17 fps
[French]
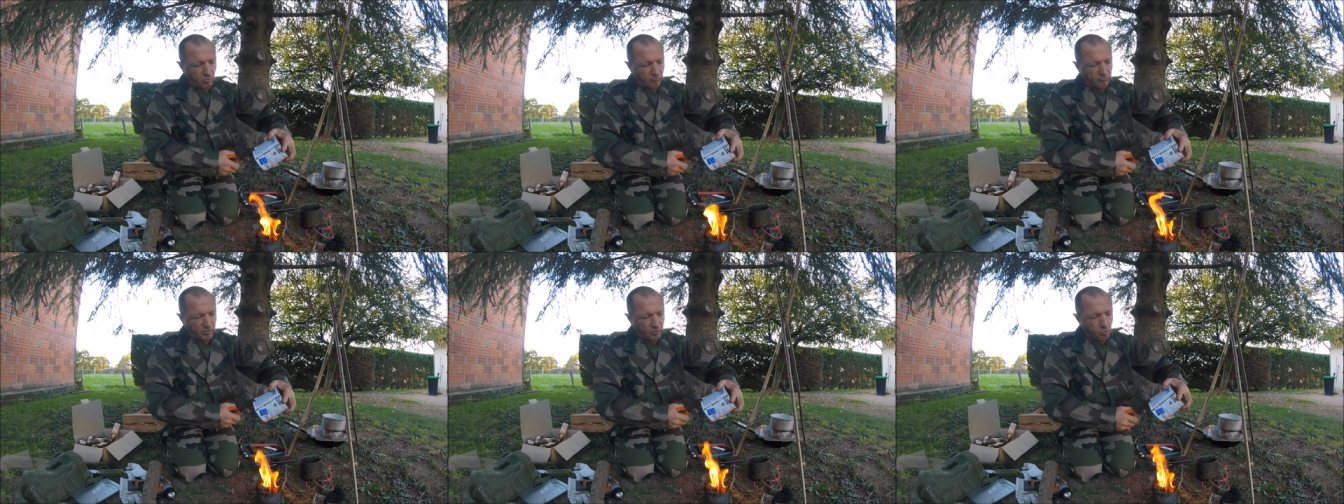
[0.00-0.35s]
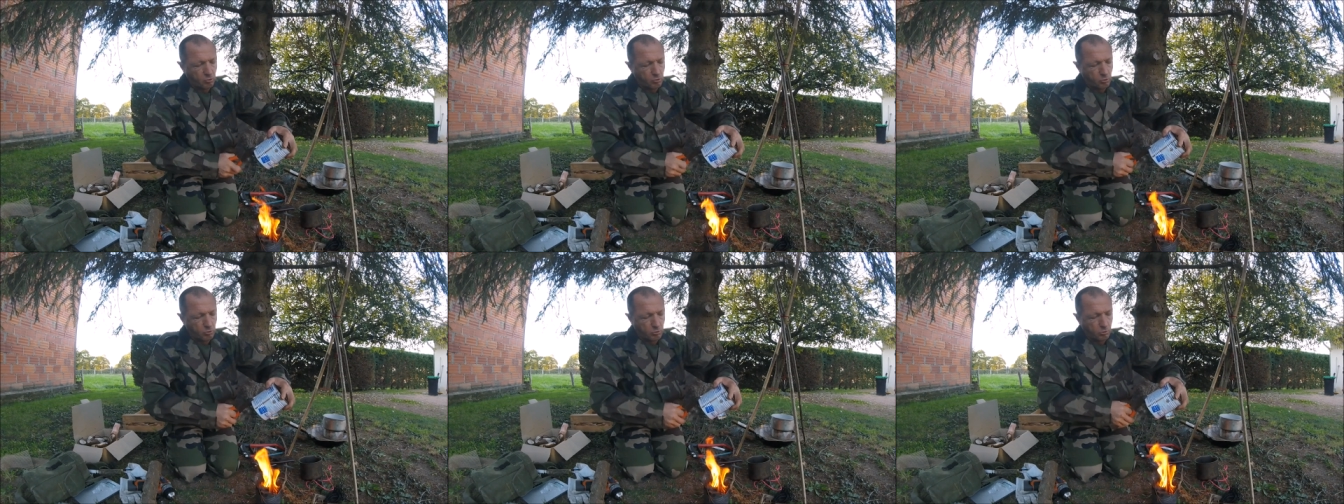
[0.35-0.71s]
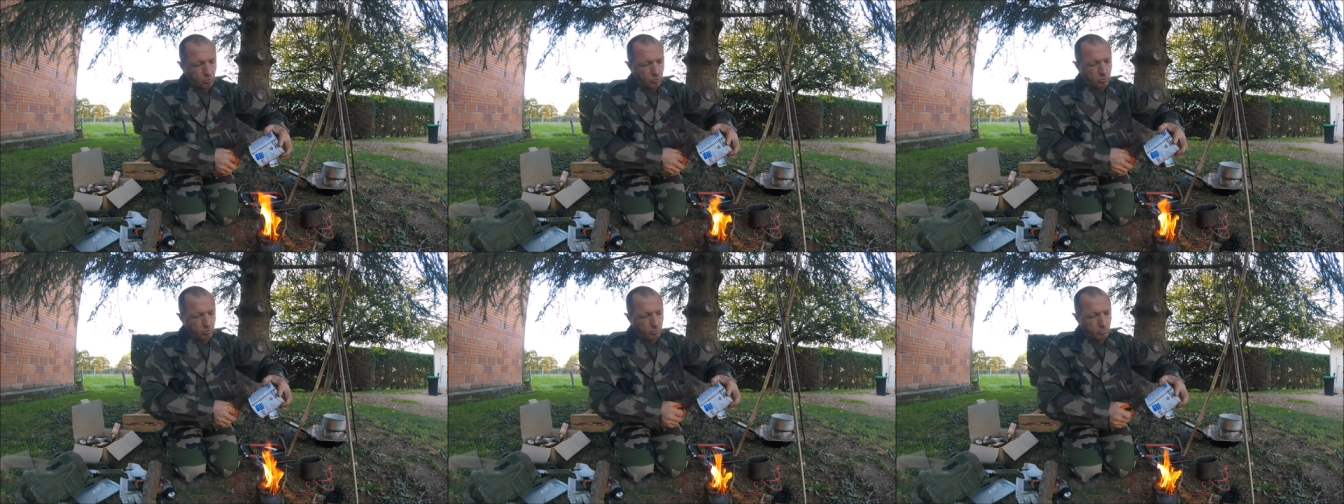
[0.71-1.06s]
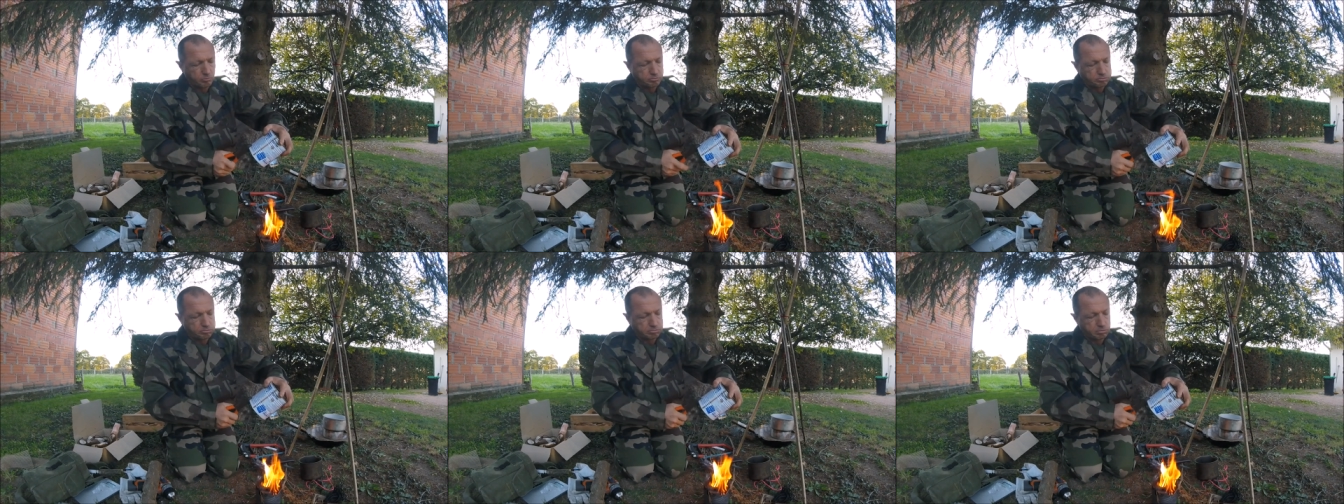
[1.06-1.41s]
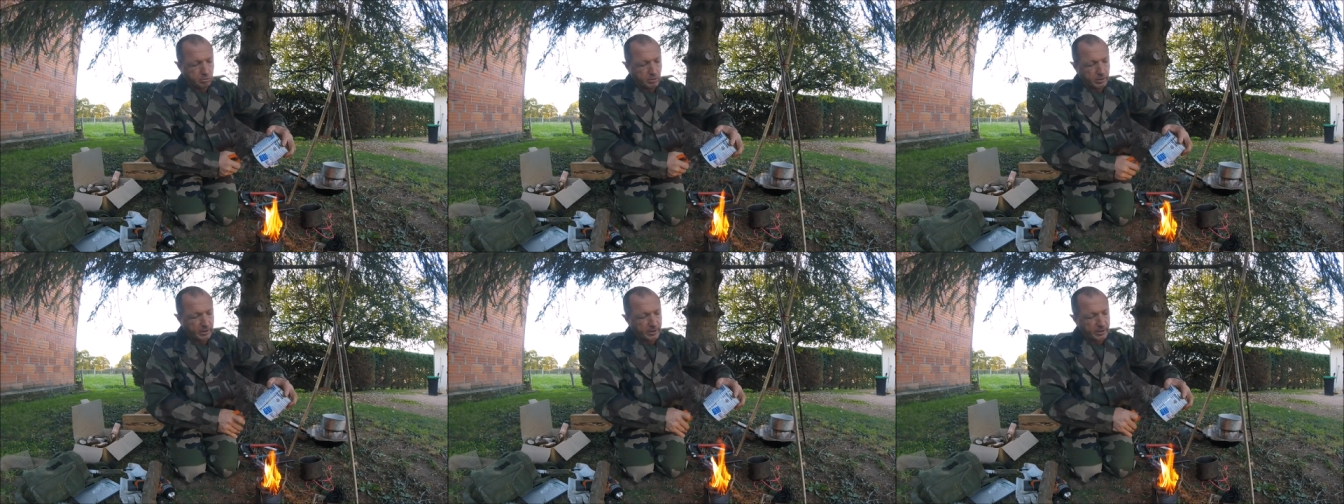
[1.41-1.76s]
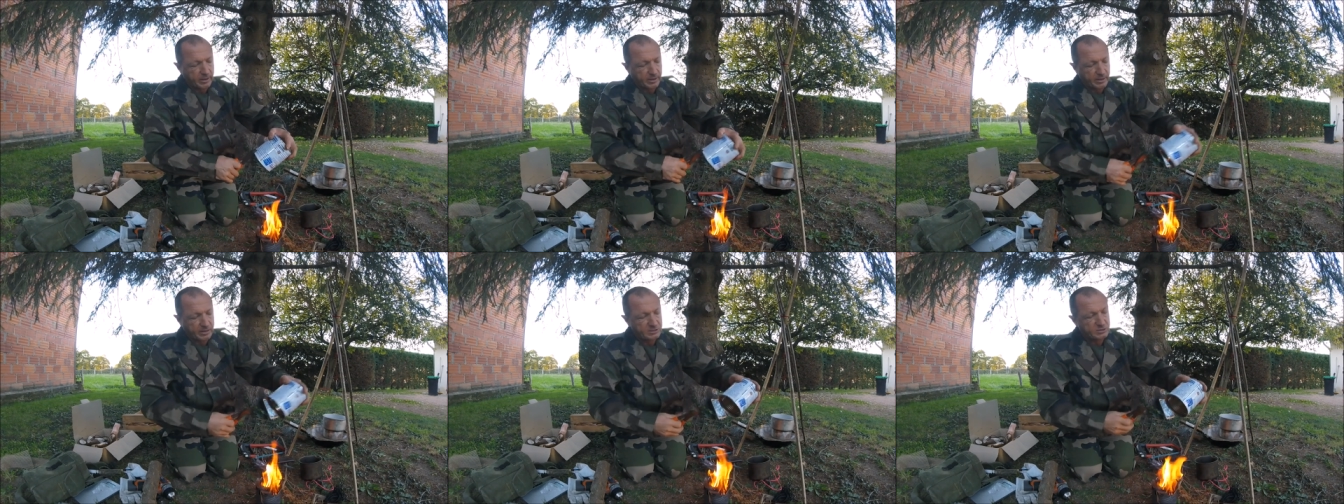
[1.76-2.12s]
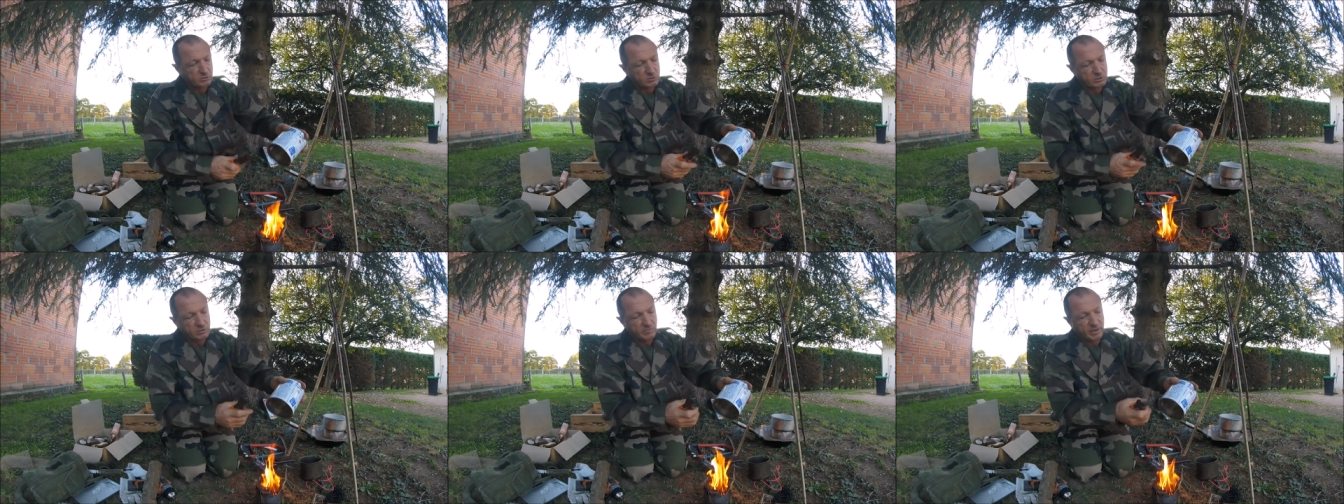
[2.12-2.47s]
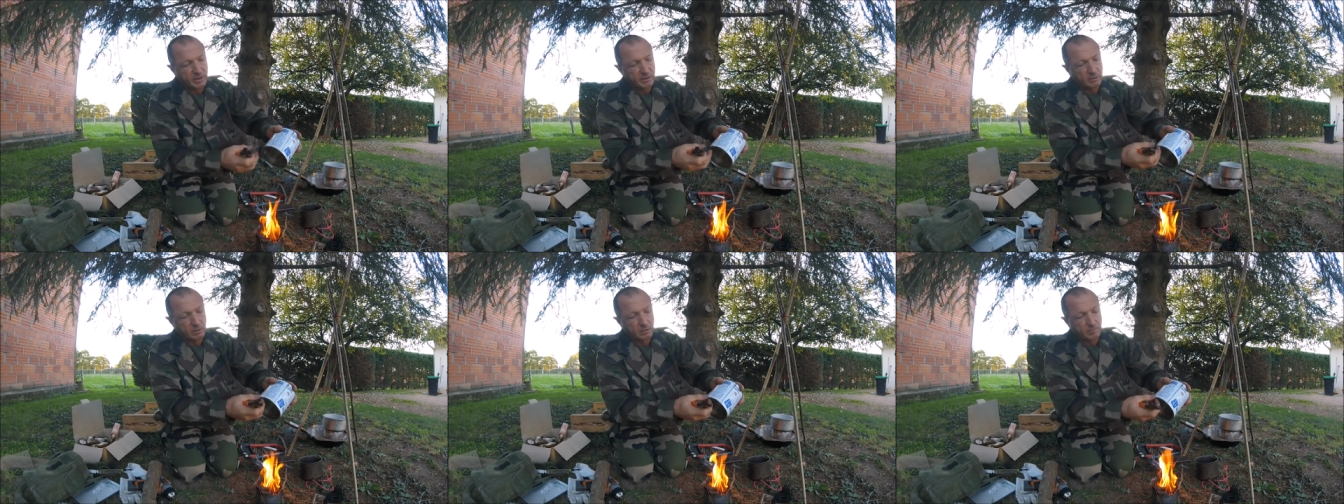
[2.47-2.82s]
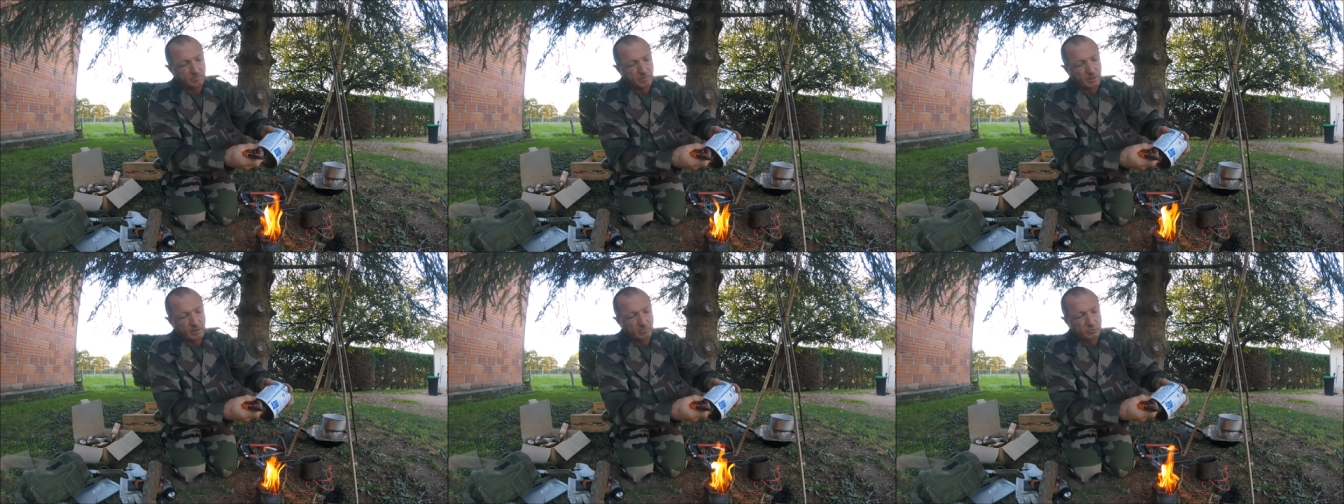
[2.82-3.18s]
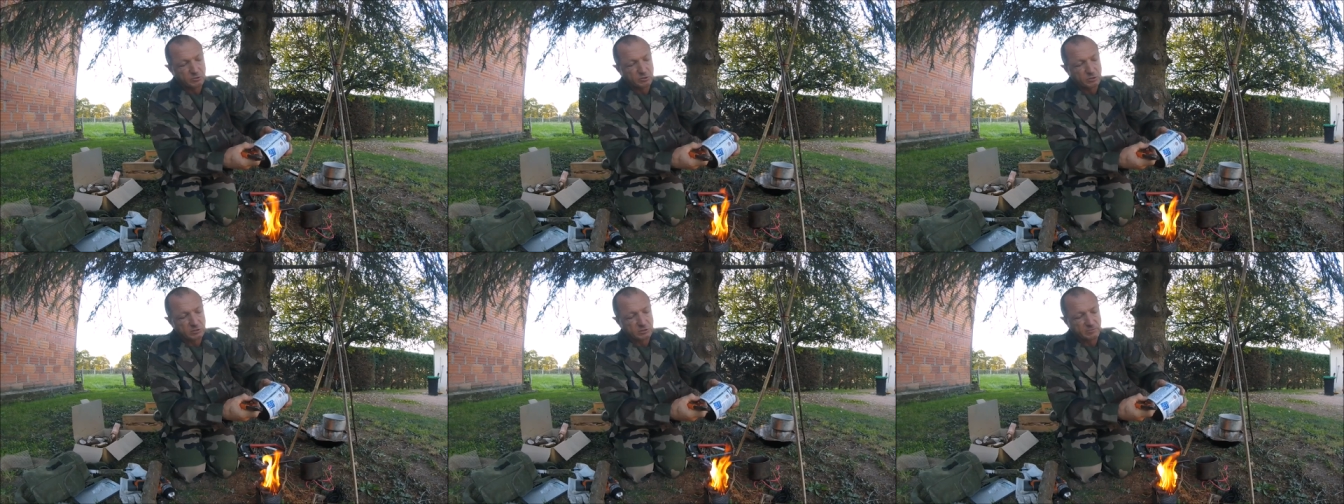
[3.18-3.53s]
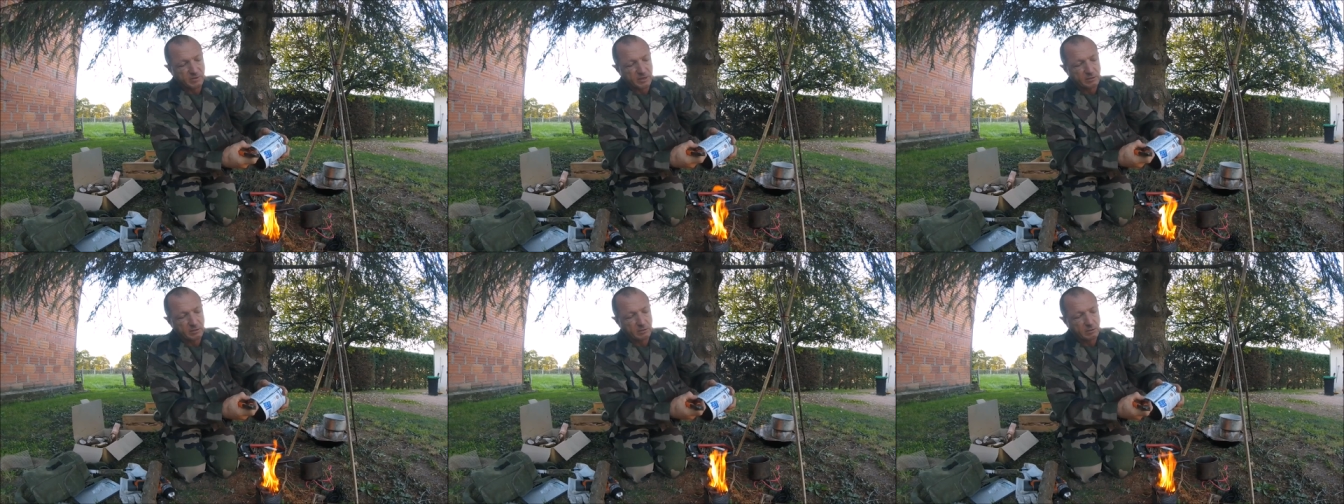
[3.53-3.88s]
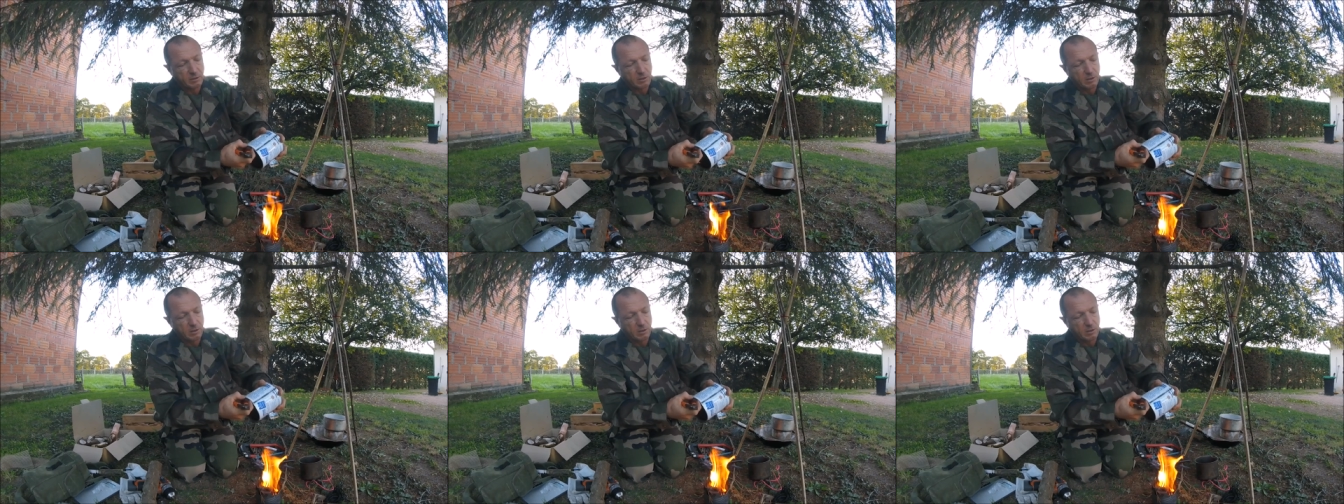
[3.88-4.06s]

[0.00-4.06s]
Environ un centimètre, un bon centimètre,